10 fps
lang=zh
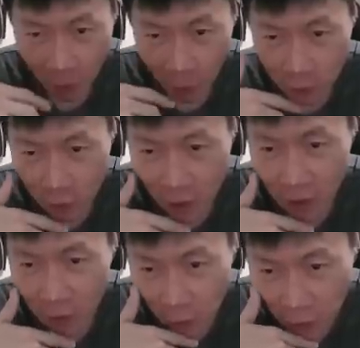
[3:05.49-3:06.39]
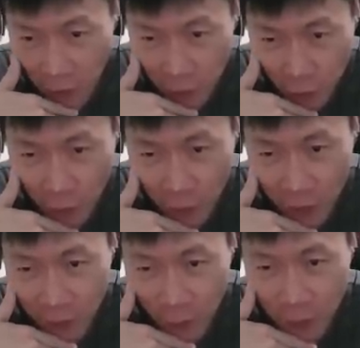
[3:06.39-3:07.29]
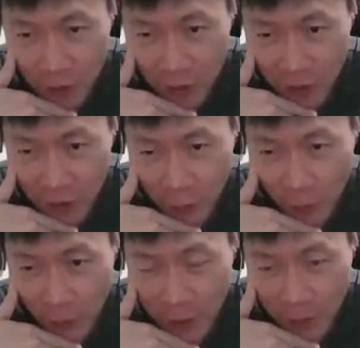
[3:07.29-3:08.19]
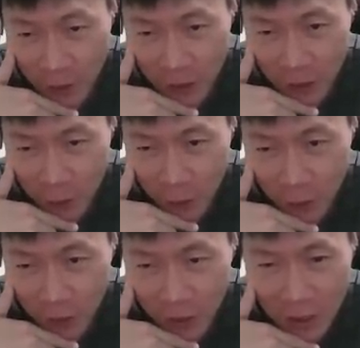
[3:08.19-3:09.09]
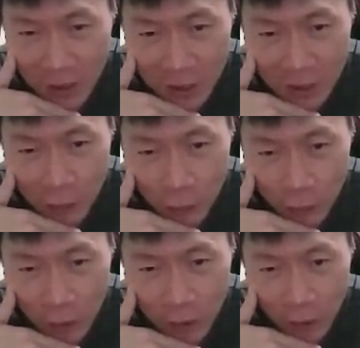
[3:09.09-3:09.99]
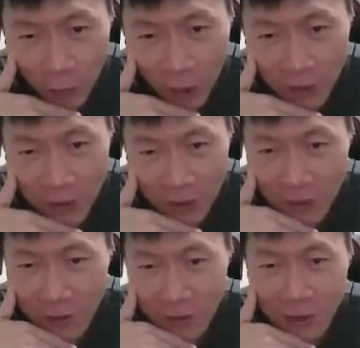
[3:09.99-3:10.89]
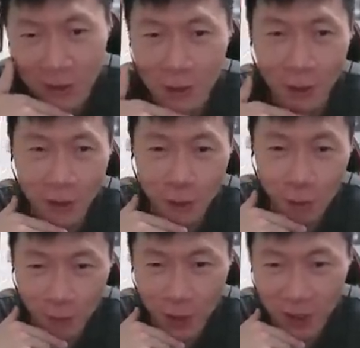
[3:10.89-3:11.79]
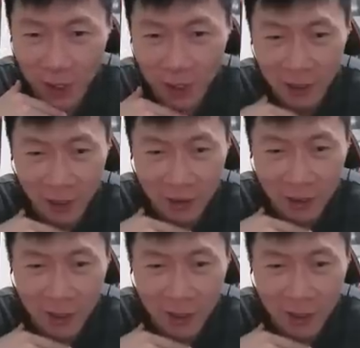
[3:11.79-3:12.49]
我虽然对窗外的风景的确没什么兴趣，但是基于尊重，我还是一时一时走到窗边看看。